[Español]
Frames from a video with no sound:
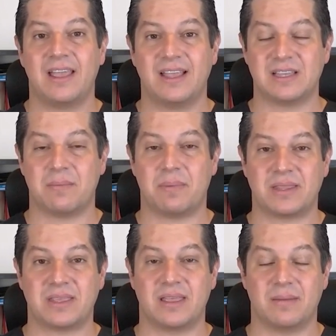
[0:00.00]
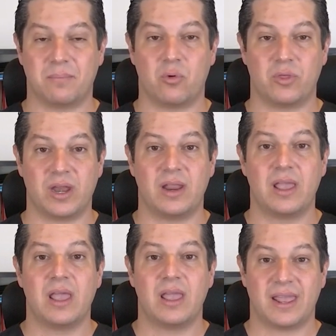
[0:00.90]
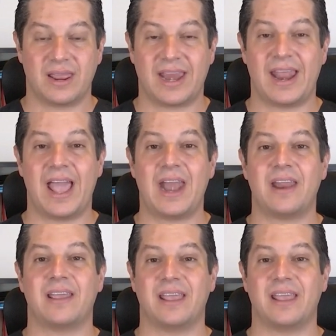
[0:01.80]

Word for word: esa parte de poder crear